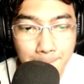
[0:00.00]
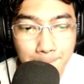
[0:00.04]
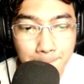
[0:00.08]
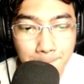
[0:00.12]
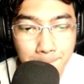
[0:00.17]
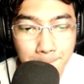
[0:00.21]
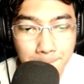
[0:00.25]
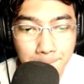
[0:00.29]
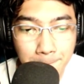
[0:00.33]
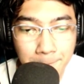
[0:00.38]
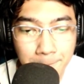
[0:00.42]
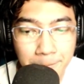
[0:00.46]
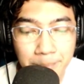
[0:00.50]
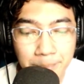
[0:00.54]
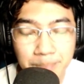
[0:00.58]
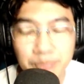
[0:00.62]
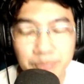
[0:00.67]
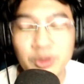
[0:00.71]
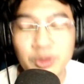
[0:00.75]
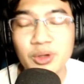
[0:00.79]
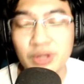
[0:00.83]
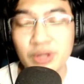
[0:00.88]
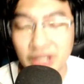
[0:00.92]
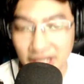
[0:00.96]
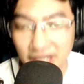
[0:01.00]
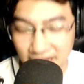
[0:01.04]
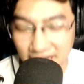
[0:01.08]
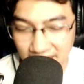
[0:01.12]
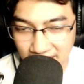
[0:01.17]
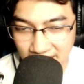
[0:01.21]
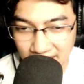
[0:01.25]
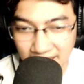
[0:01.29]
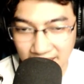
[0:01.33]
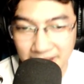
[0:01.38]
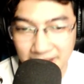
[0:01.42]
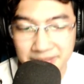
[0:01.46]
Iya. Oke. Okay.
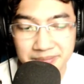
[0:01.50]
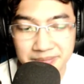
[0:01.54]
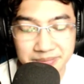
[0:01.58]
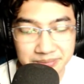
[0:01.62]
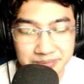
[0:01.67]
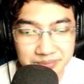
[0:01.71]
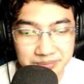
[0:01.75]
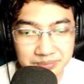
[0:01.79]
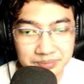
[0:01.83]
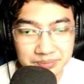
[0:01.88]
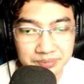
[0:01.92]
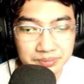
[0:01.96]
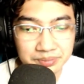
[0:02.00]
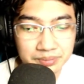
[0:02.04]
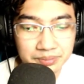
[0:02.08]
Dan itu pas